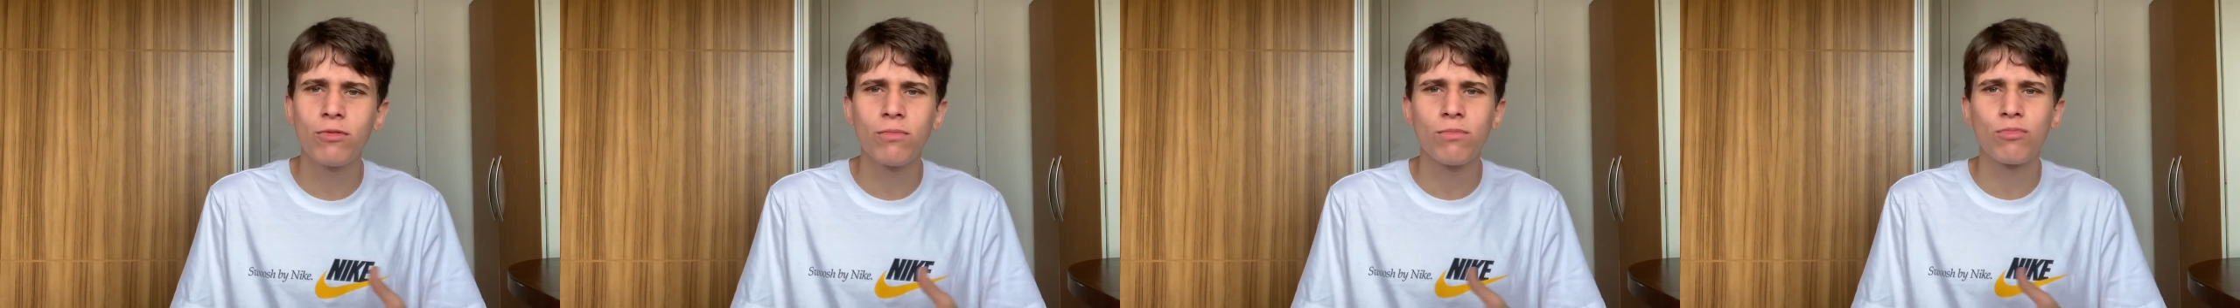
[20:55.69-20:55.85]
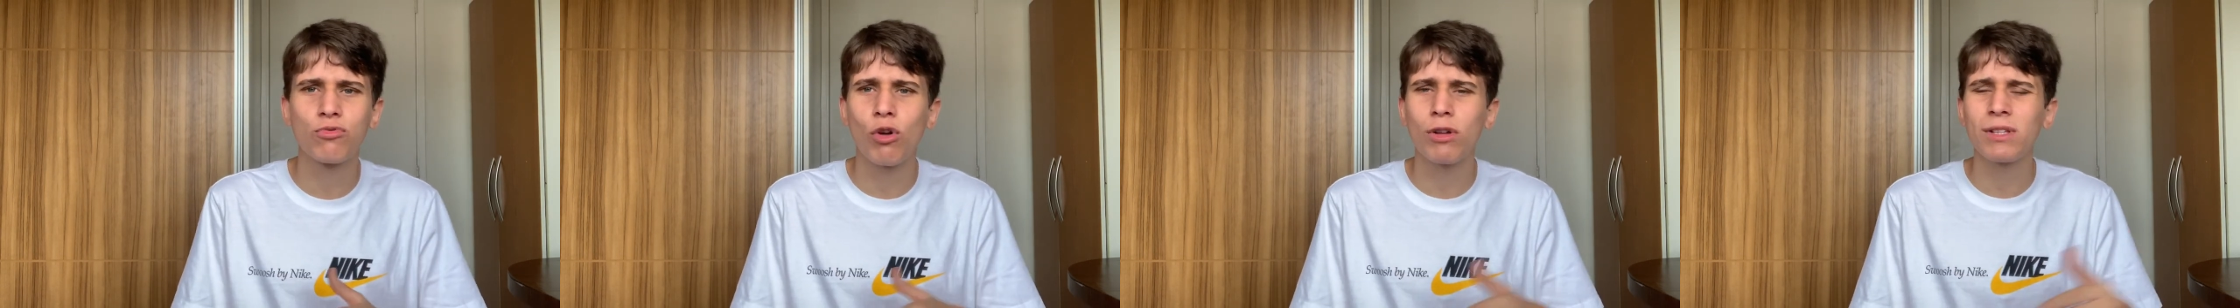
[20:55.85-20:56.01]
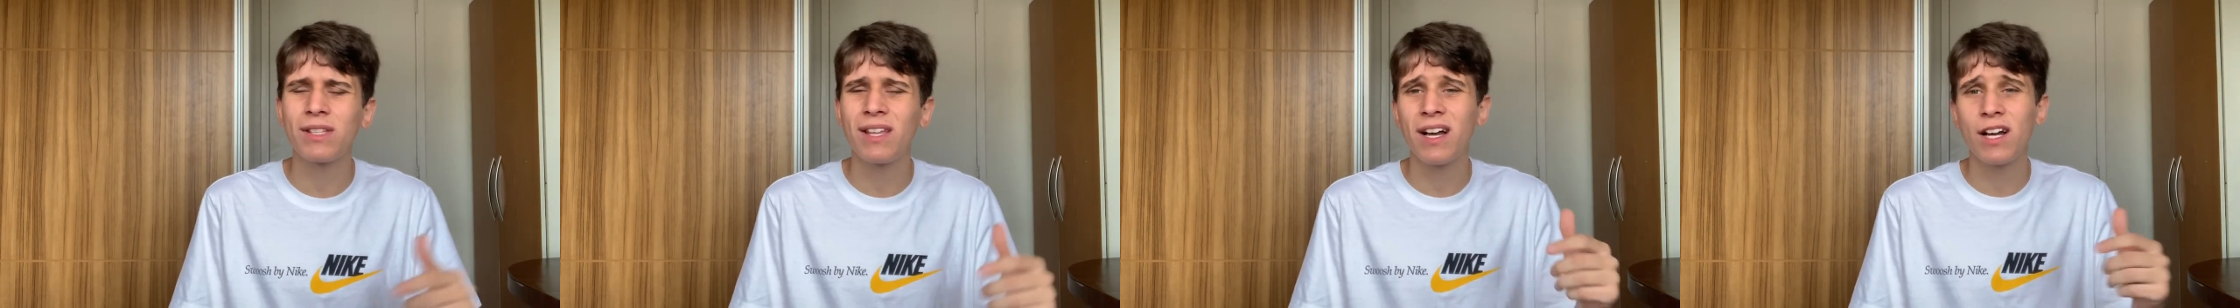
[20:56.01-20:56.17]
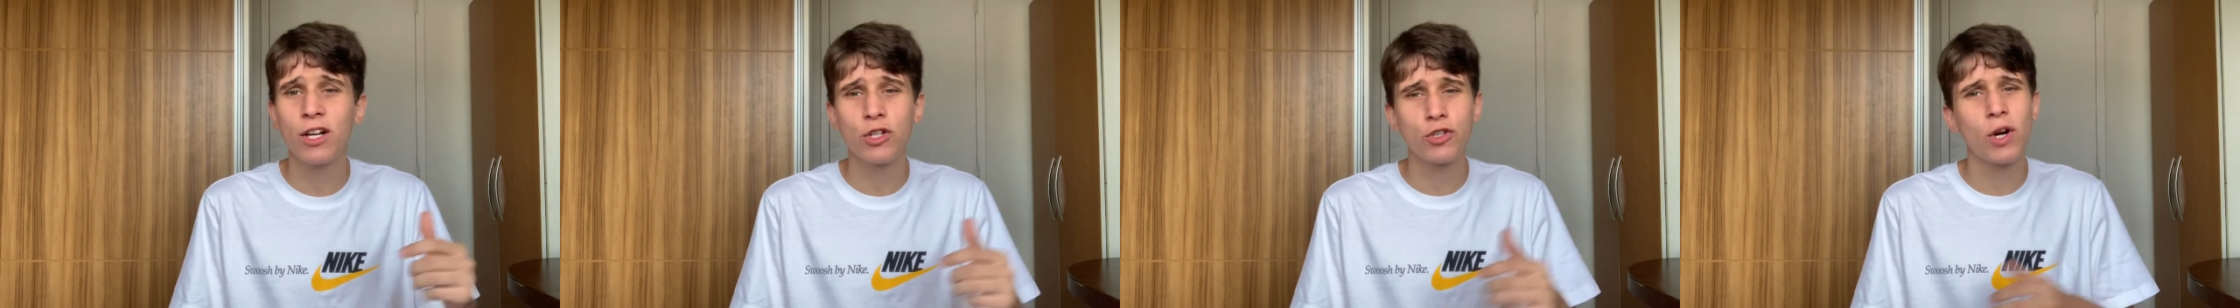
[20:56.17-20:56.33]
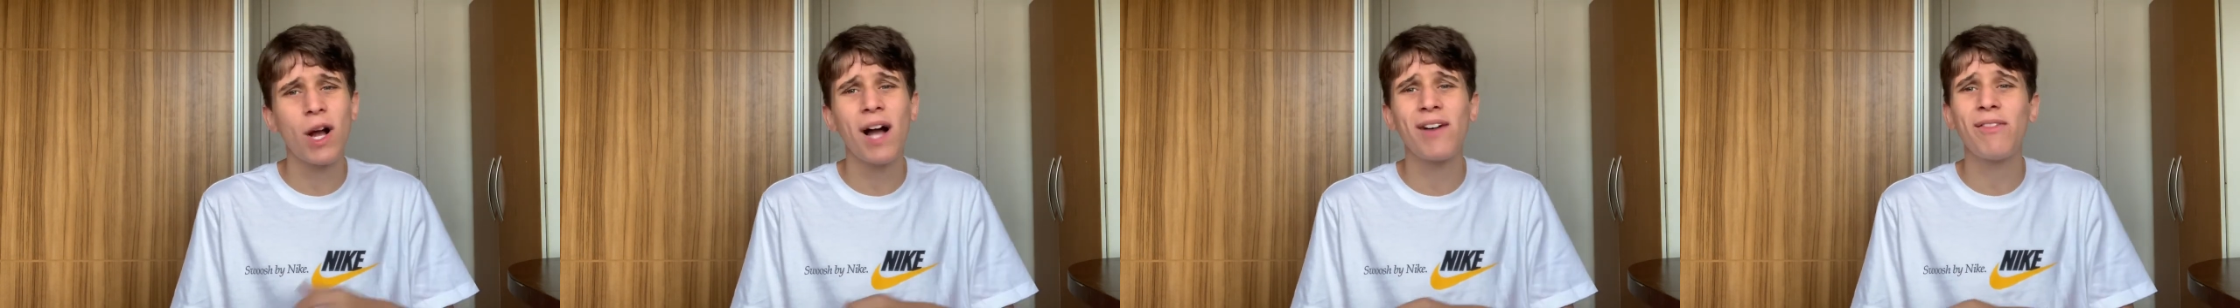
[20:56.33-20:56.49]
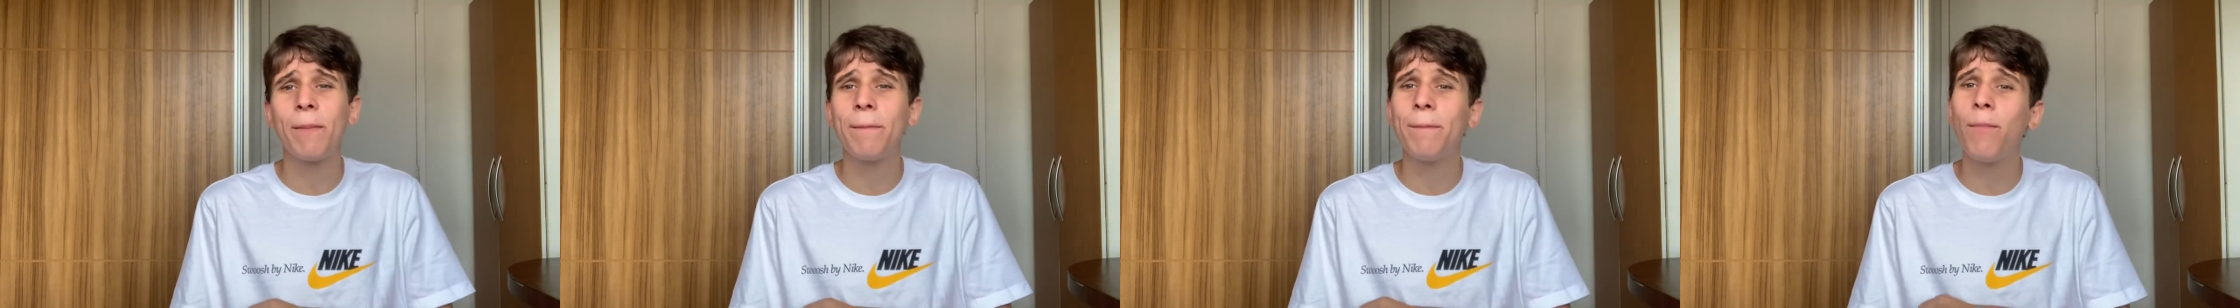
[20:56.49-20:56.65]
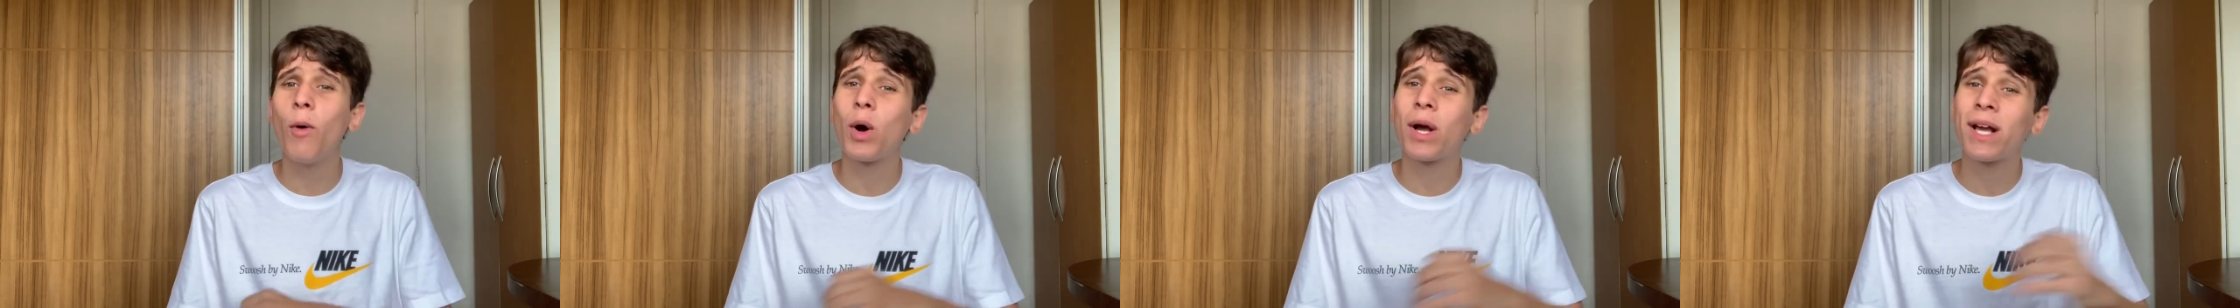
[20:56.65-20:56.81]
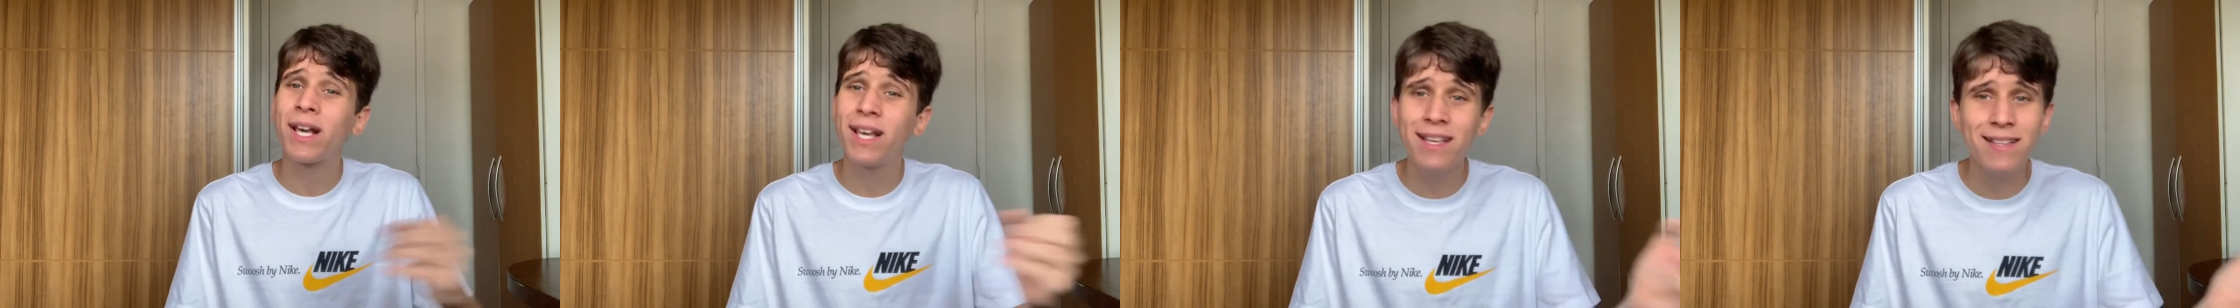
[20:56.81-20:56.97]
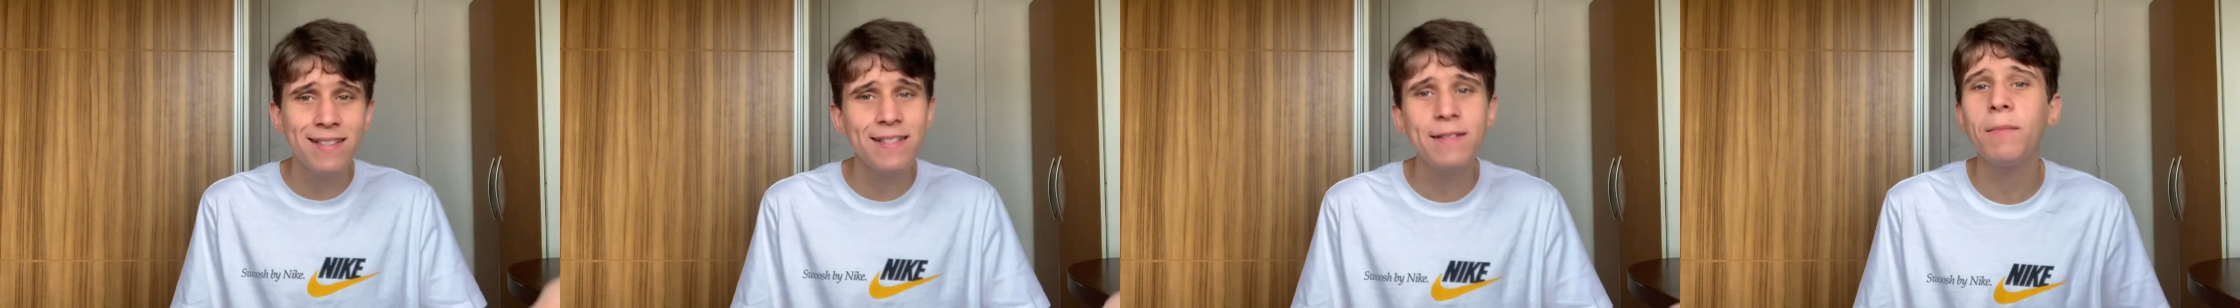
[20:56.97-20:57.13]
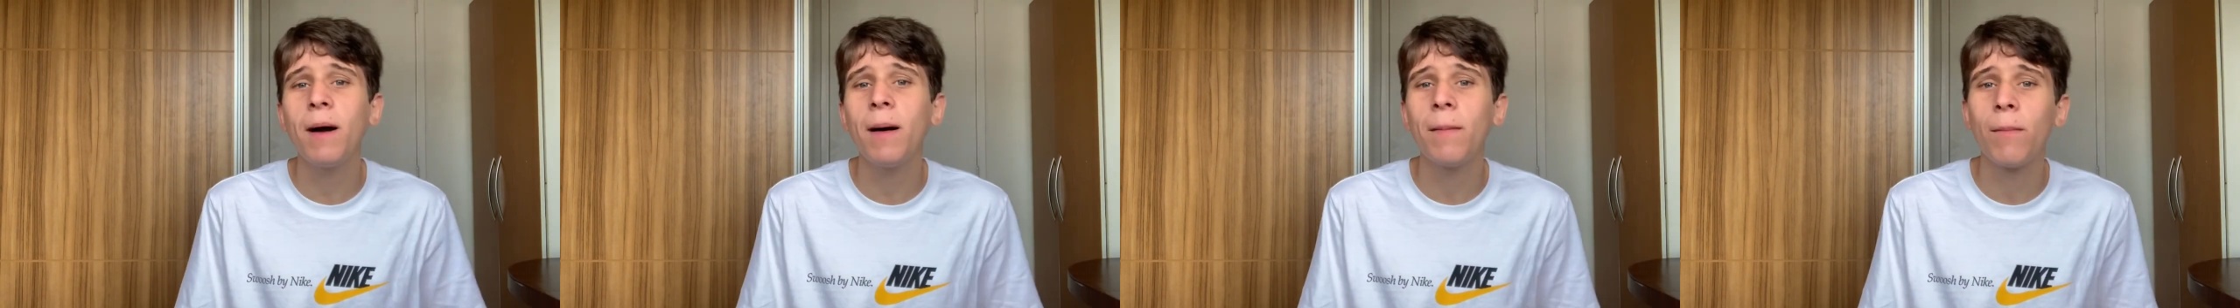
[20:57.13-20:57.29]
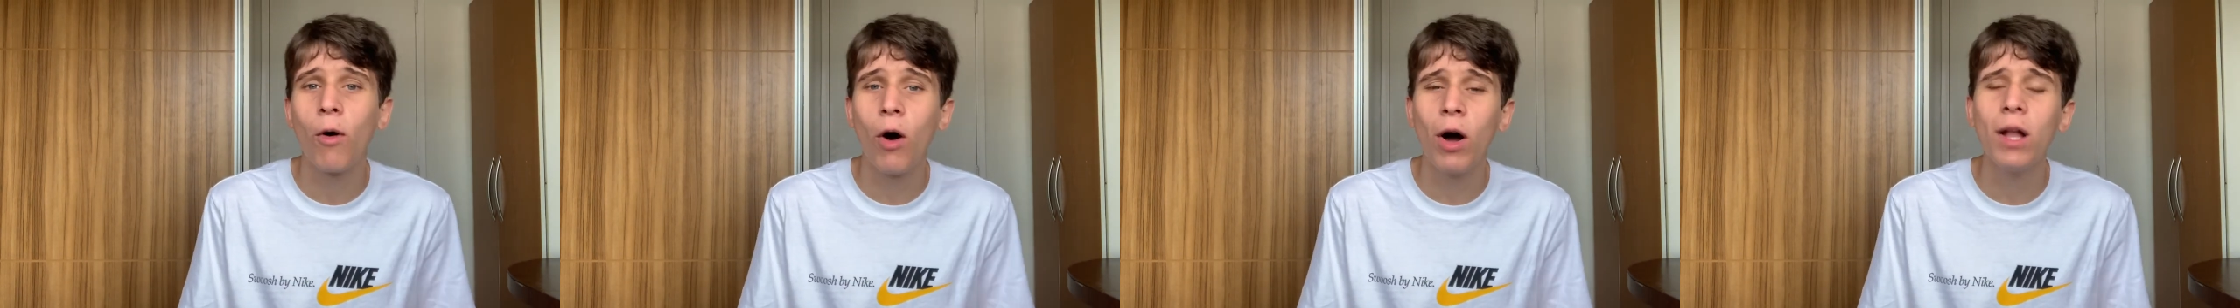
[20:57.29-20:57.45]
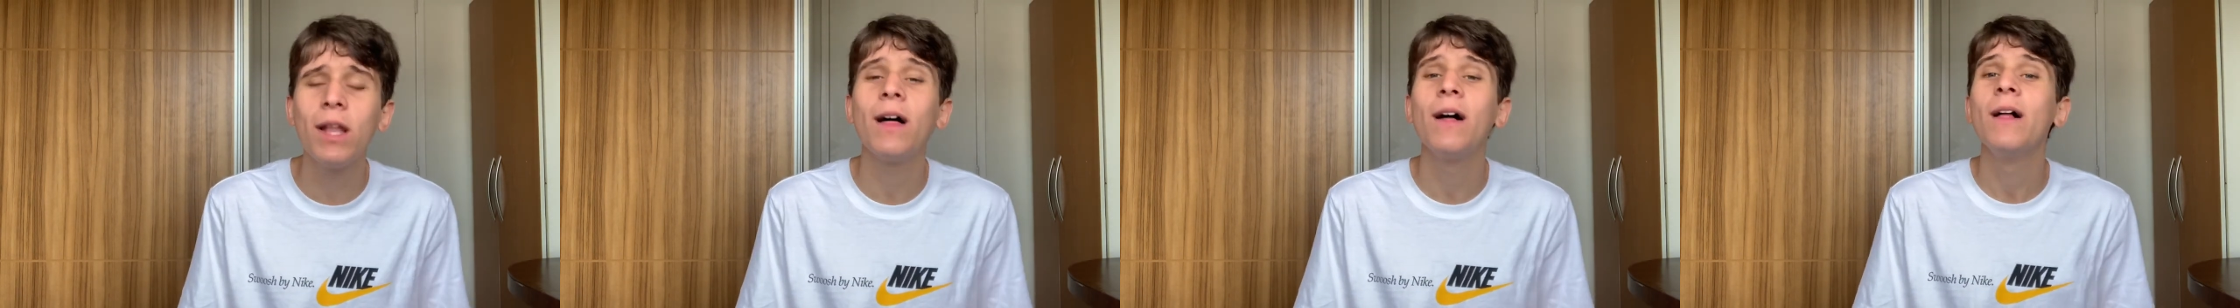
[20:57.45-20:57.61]
no Tottenham que jogava pouquíssima
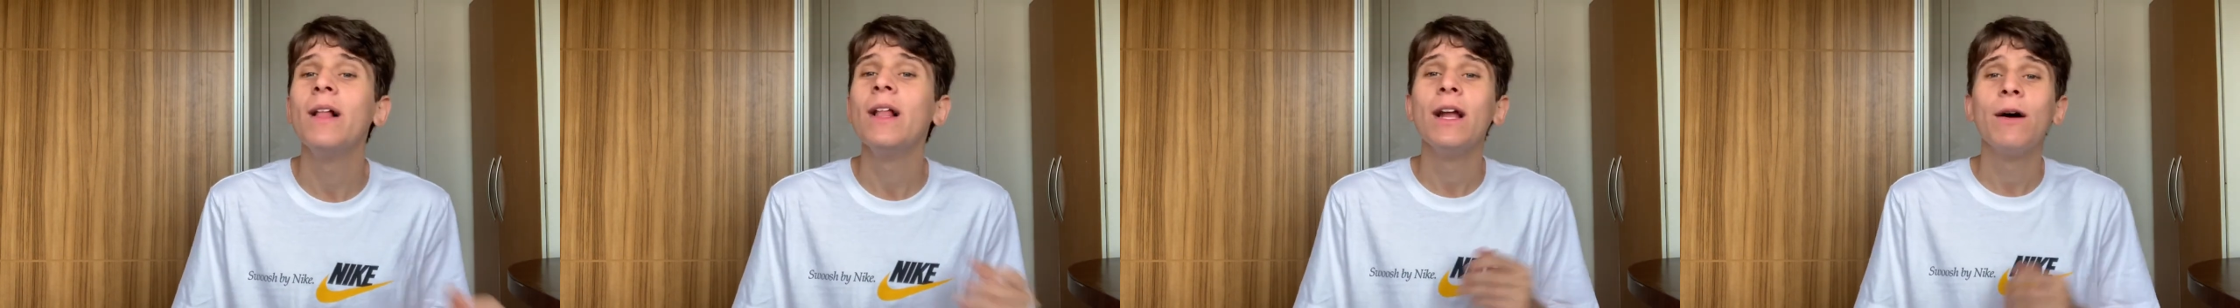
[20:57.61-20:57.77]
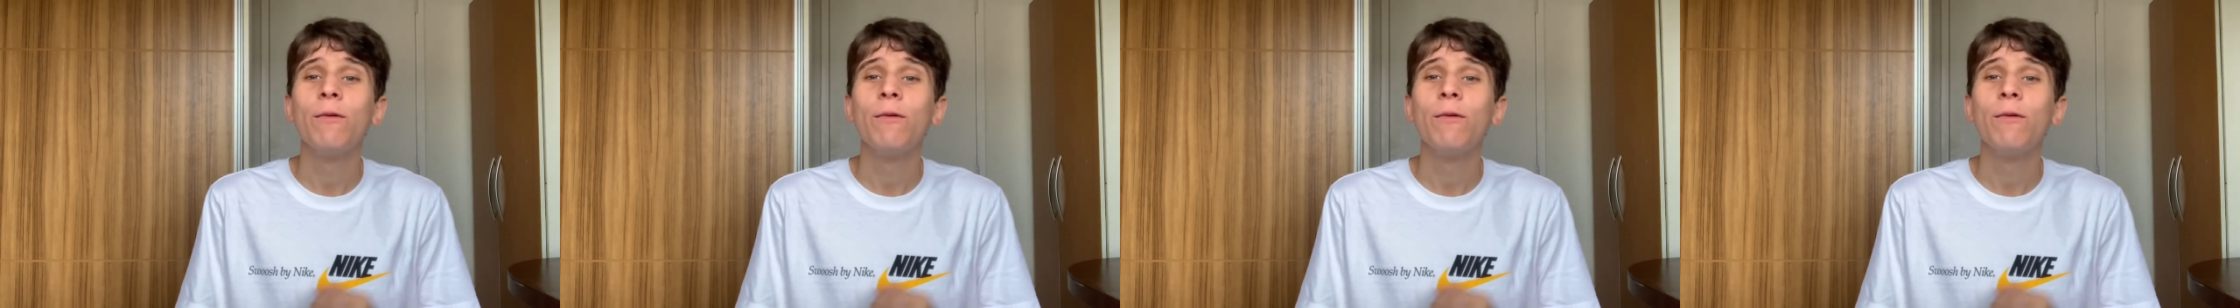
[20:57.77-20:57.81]
bola,